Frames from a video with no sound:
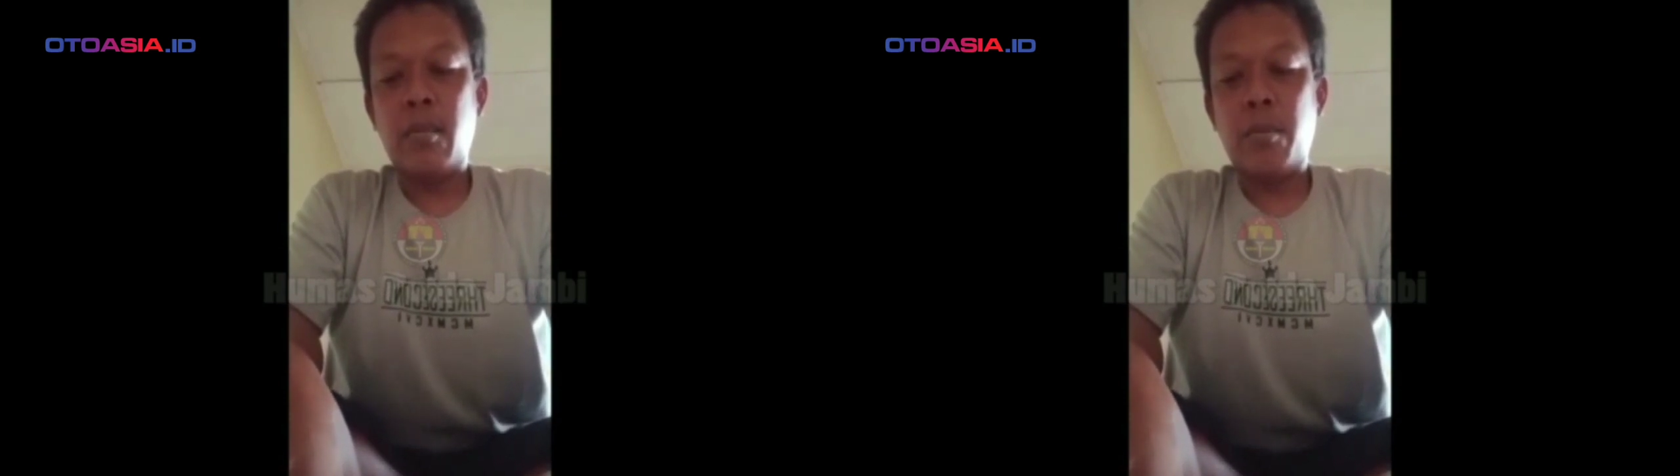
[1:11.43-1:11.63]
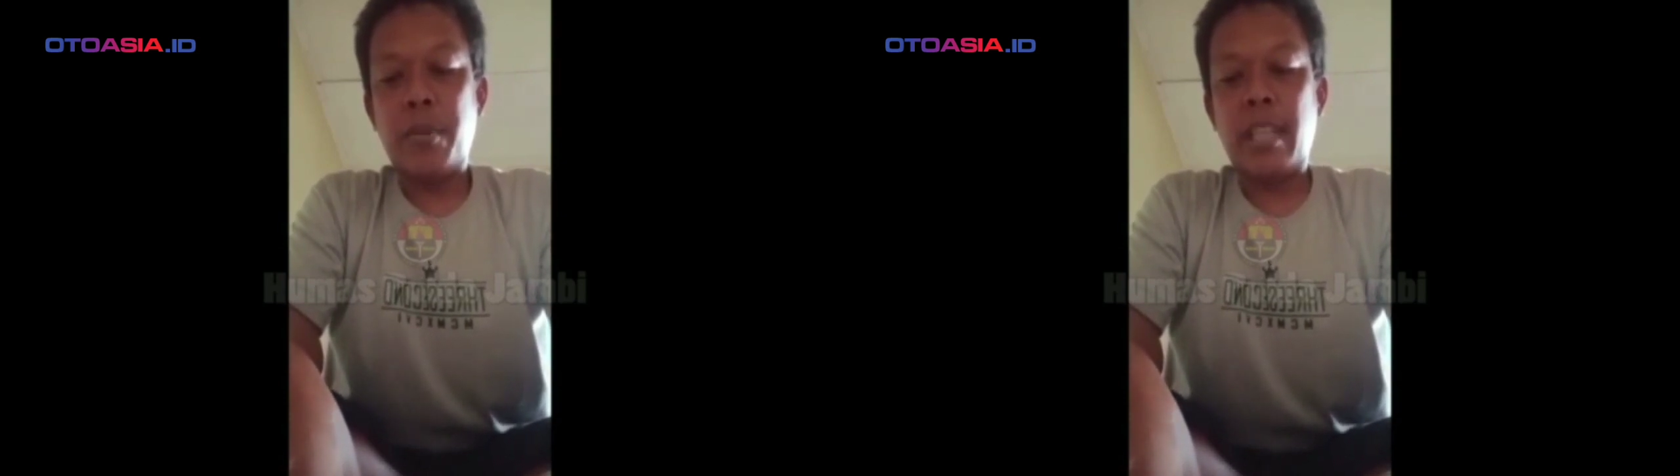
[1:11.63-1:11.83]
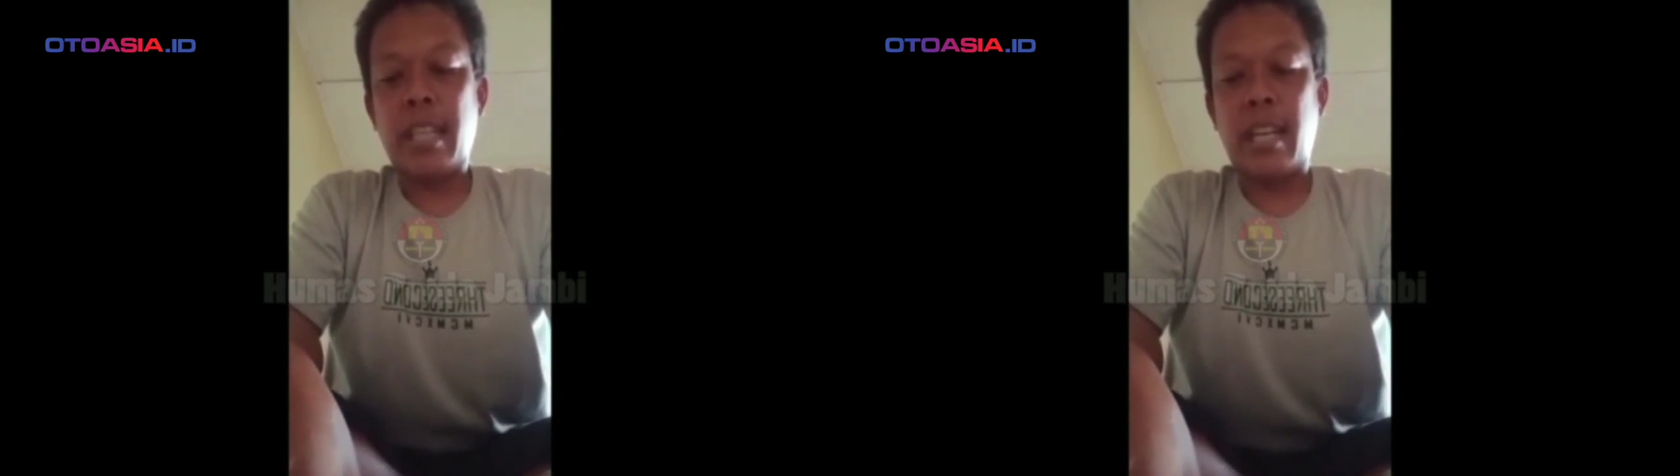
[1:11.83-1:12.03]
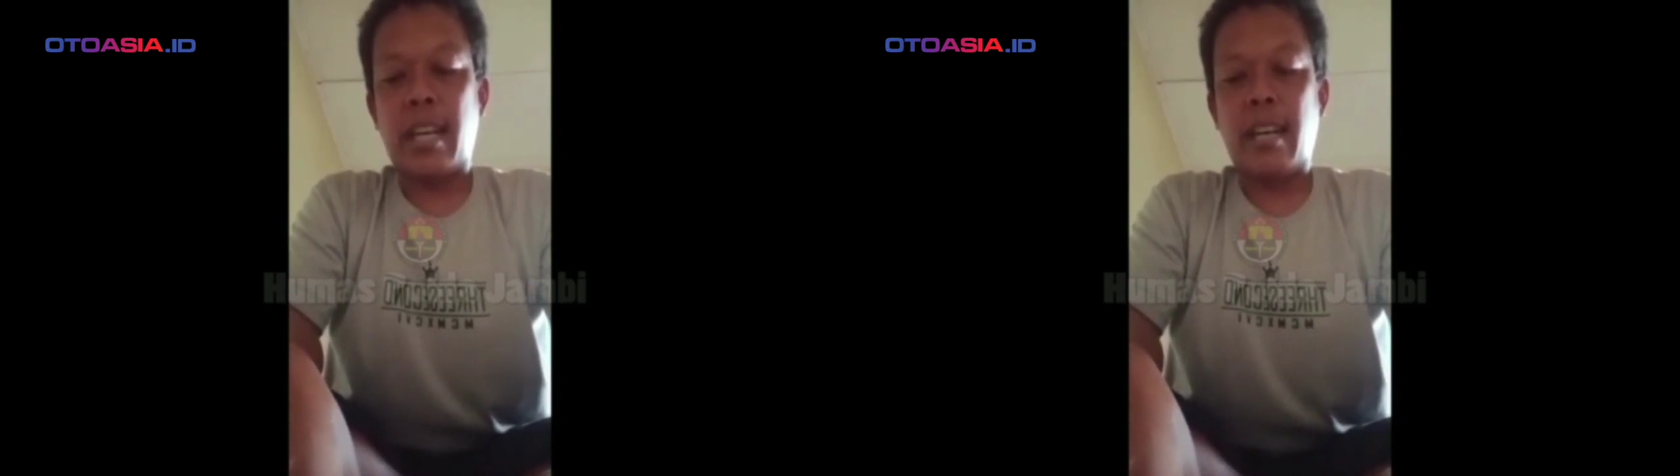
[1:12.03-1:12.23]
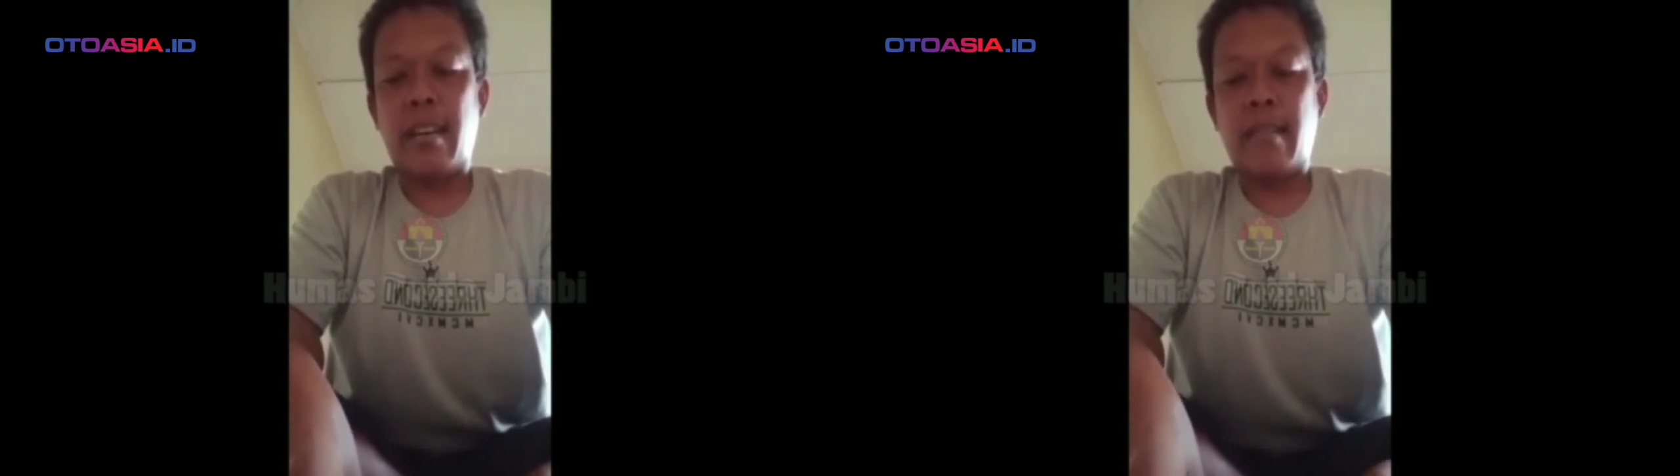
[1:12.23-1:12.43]
supir truk
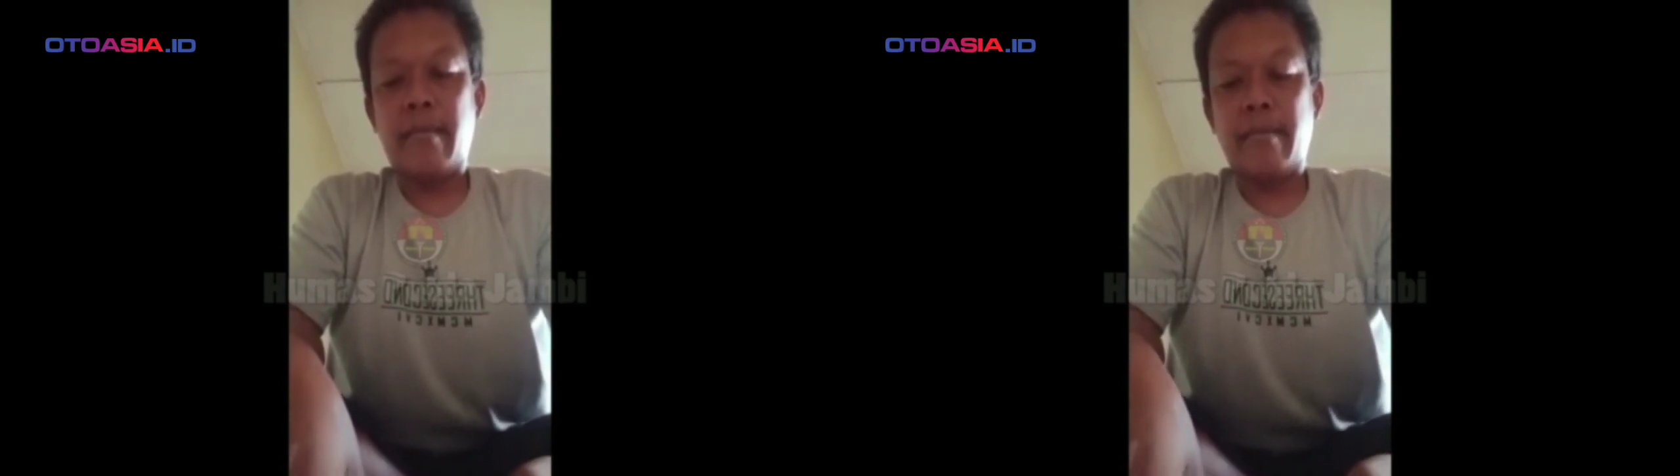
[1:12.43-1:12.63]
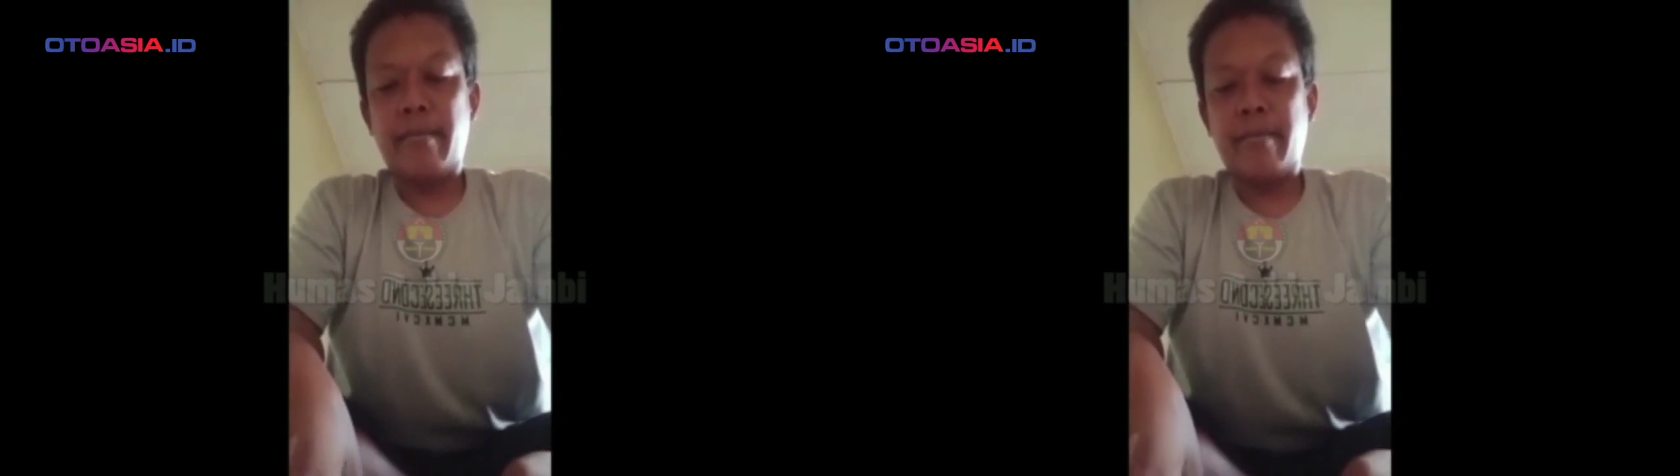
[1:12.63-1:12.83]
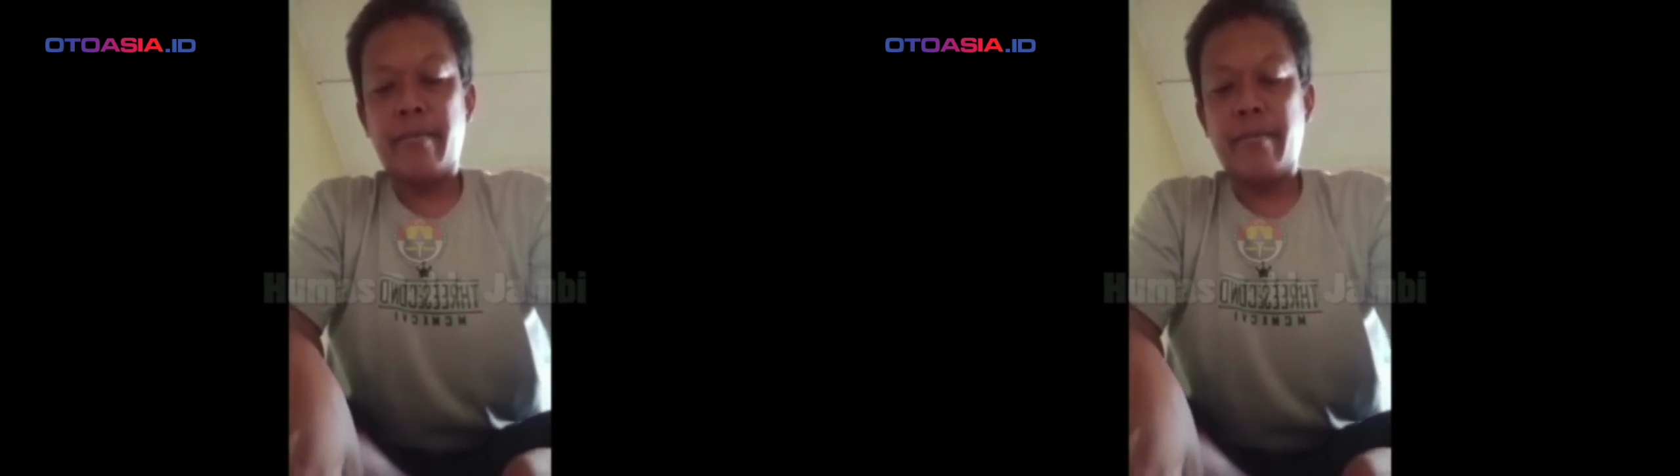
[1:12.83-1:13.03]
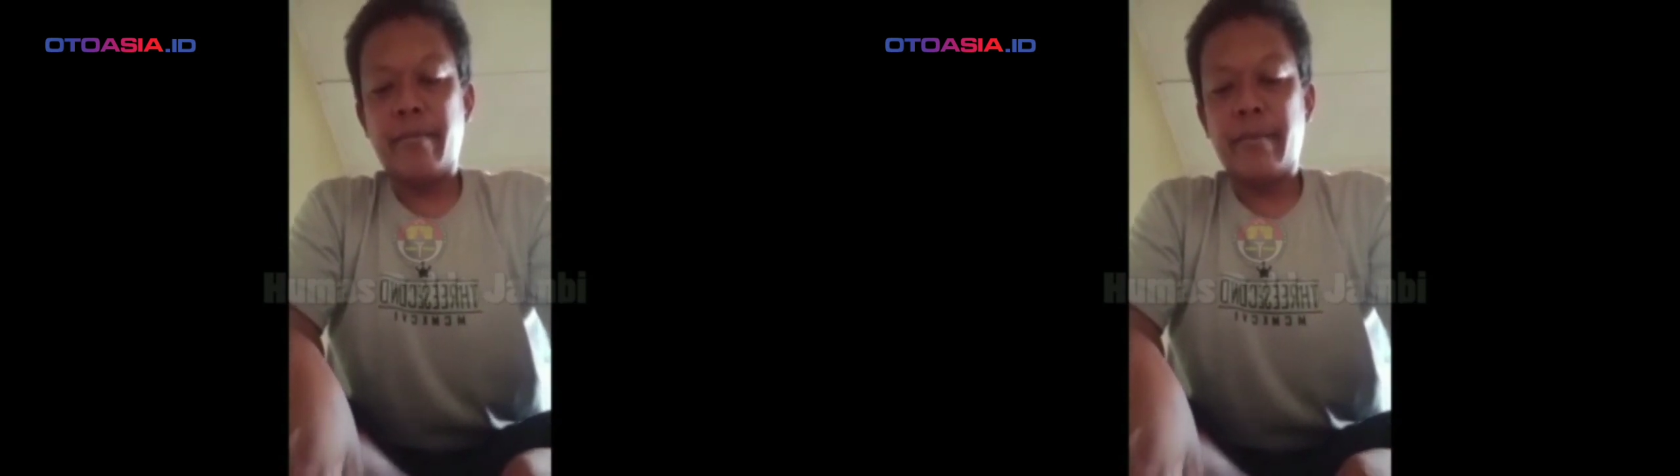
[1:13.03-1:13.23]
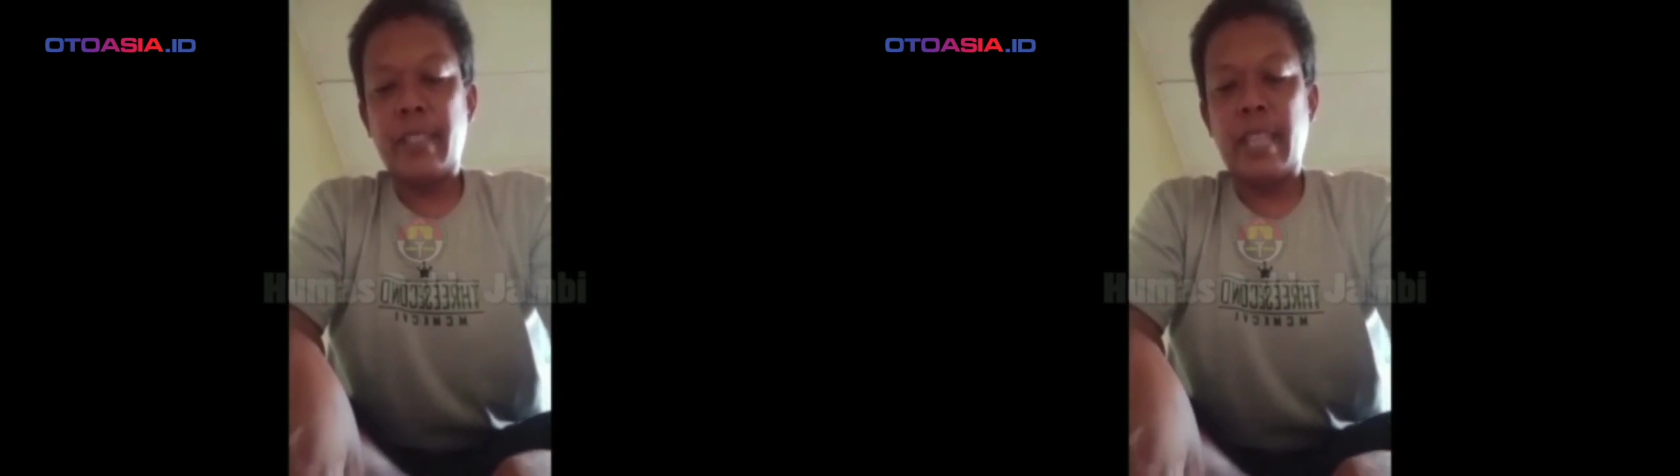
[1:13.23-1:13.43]

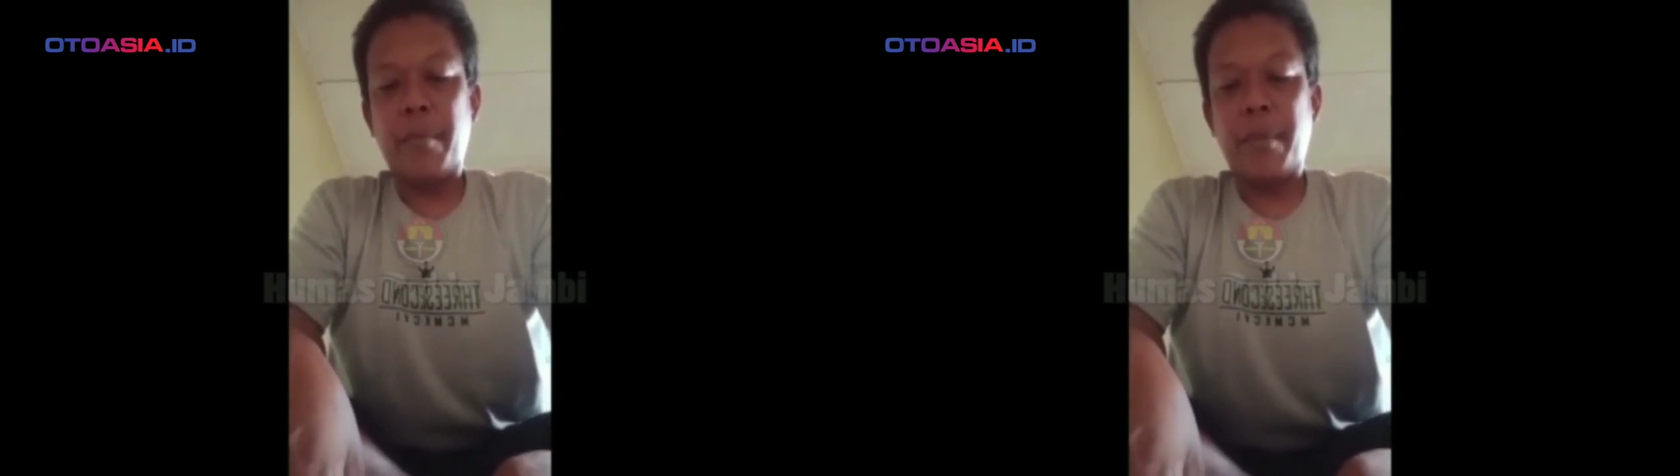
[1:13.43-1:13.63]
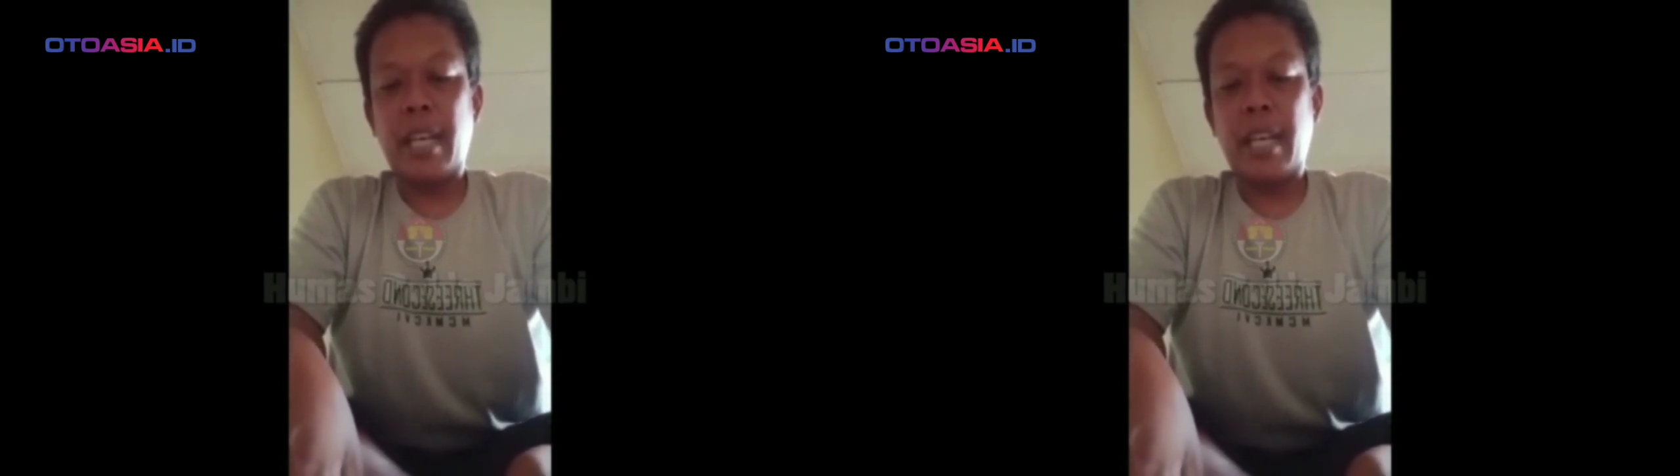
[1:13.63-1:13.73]
yang